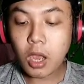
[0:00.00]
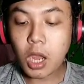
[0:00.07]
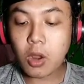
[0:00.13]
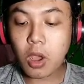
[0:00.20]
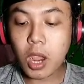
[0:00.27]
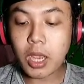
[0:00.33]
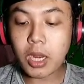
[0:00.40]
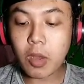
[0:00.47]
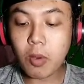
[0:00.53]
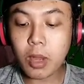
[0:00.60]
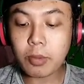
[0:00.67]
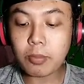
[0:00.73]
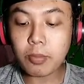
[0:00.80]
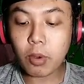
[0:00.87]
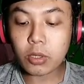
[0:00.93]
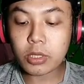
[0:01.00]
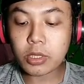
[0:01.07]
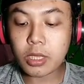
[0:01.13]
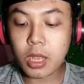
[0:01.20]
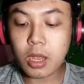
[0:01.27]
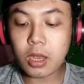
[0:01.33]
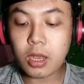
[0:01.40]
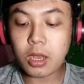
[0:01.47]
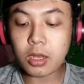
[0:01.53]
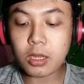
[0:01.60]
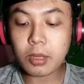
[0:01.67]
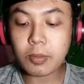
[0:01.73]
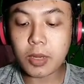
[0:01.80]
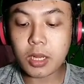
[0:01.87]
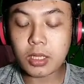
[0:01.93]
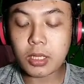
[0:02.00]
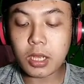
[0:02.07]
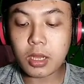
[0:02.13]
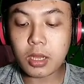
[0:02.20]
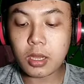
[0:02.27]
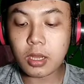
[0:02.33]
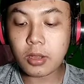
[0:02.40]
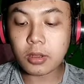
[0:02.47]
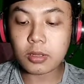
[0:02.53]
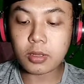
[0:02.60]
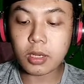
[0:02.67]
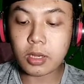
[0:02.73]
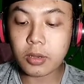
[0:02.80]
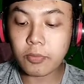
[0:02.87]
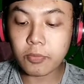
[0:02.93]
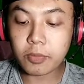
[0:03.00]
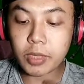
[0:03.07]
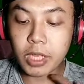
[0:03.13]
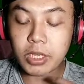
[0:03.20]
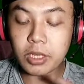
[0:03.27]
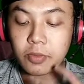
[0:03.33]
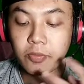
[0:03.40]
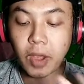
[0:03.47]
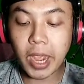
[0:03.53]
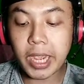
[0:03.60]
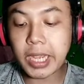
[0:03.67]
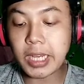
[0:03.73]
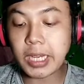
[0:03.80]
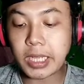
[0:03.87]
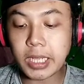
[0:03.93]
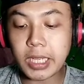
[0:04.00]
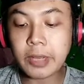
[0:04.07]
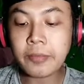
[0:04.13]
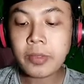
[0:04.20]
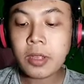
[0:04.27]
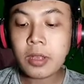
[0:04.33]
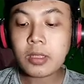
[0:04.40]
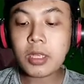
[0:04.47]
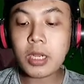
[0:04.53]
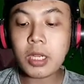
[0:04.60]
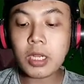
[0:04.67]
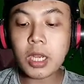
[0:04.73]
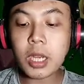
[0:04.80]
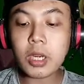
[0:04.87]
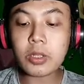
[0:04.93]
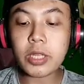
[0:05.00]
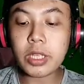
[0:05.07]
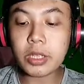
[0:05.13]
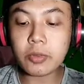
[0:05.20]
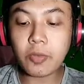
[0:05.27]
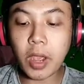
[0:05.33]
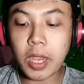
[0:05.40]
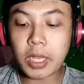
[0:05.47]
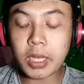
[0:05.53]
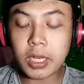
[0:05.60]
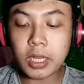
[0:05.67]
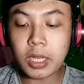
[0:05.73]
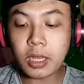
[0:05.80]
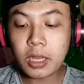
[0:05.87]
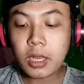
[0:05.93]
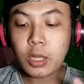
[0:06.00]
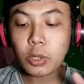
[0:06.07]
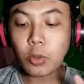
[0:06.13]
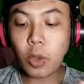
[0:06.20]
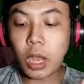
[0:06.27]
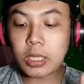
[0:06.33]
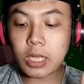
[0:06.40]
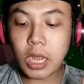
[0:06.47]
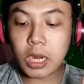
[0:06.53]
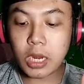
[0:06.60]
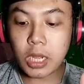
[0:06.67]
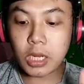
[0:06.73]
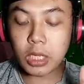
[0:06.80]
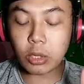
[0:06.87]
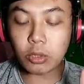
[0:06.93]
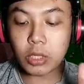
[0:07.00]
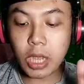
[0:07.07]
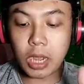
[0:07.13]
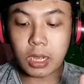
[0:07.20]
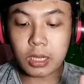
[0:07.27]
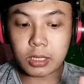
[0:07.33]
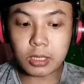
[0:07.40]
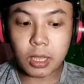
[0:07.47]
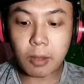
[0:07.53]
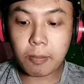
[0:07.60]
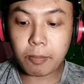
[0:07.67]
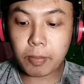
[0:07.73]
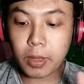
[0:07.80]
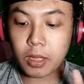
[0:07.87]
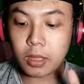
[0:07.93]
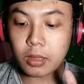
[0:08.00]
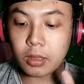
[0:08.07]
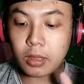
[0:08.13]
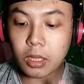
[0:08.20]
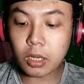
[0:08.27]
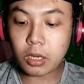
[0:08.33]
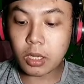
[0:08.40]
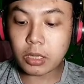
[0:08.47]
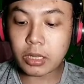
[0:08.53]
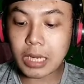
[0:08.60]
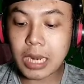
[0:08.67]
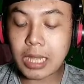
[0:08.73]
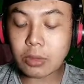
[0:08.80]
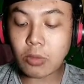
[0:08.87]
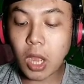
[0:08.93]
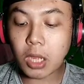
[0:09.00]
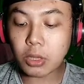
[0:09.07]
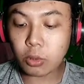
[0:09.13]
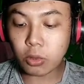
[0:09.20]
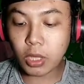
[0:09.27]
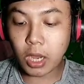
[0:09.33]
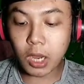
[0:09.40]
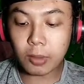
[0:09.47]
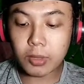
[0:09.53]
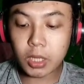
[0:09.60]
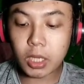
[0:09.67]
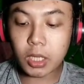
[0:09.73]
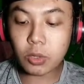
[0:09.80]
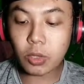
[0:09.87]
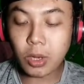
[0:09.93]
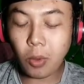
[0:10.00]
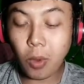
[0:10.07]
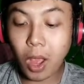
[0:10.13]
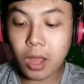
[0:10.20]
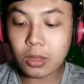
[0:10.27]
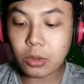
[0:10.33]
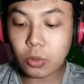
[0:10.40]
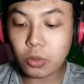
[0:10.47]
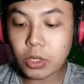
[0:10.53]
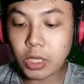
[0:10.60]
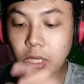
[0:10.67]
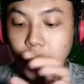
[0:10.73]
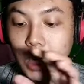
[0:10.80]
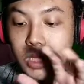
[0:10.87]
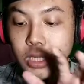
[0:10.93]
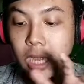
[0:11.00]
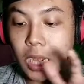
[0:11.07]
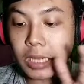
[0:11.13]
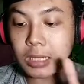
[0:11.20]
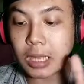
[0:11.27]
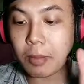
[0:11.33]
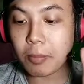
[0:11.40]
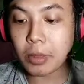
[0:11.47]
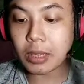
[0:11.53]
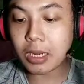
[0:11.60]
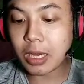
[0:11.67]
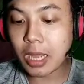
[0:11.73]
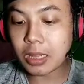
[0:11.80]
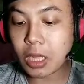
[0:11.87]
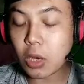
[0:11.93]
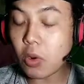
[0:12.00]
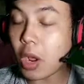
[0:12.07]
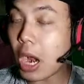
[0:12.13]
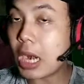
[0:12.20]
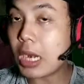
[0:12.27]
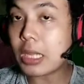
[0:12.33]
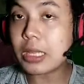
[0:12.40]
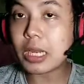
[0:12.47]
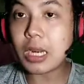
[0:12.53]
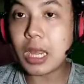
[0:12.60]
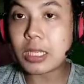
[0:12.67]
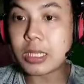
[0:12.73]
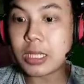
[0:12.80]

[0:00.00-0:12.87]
kalau kalian lawan bos yang ibaratnya uh, Dungeon Fire ini. Jadi kalau Dungeon Fire ini tugas kalian itu jangan sampai ter telat waktu ya. Kayak misalnya itu udah waktu, jadi kalian jangan sampai telat. Kalau kalian telat